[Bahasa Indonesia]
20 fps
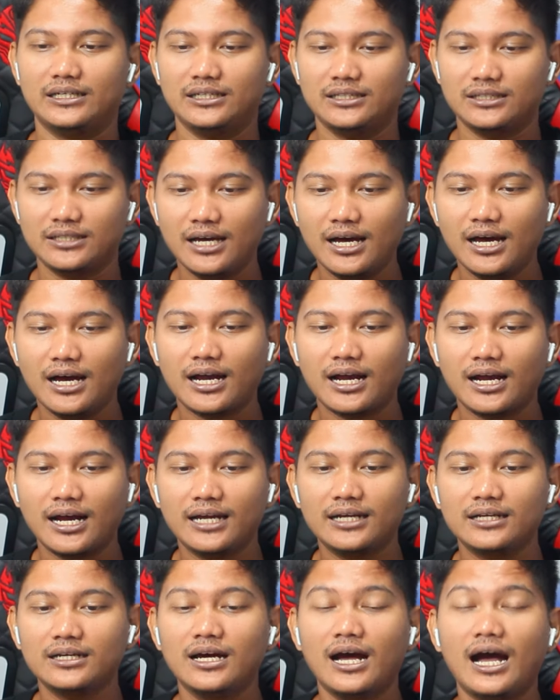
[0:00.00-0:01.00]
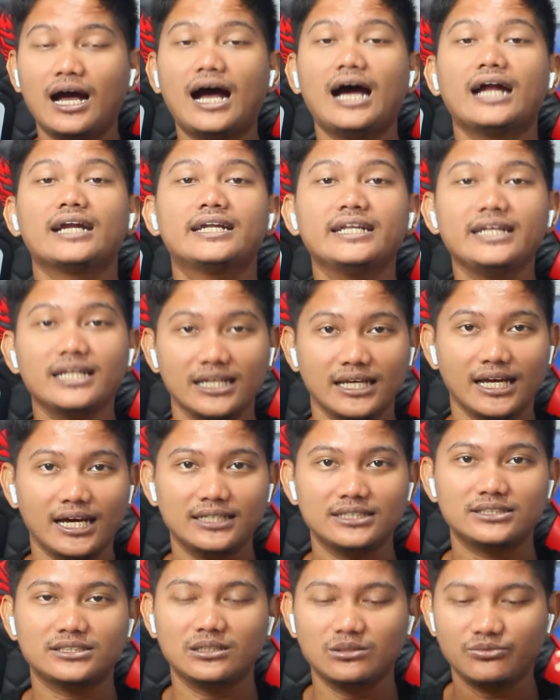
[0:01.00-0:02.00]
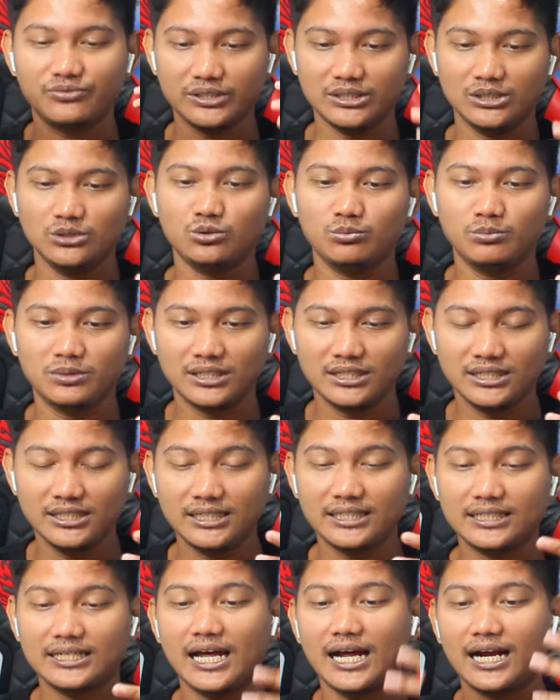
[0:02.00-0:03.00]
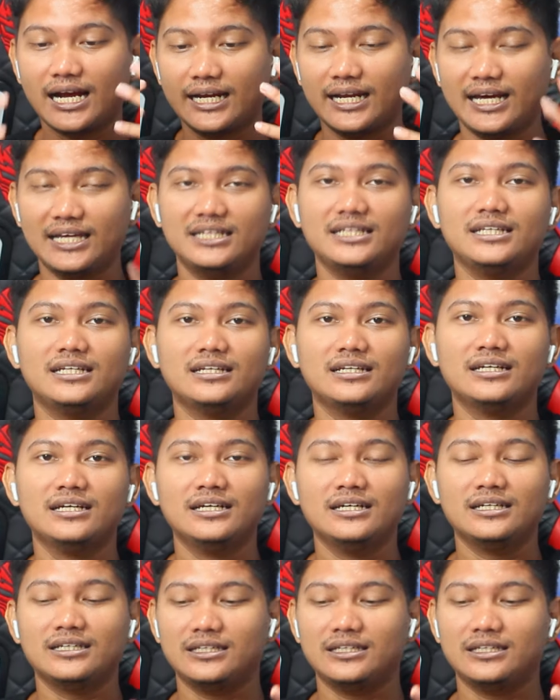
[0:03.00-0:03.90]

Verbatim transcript: Kita akan adil ya di channel Fatih ini kita akan adil.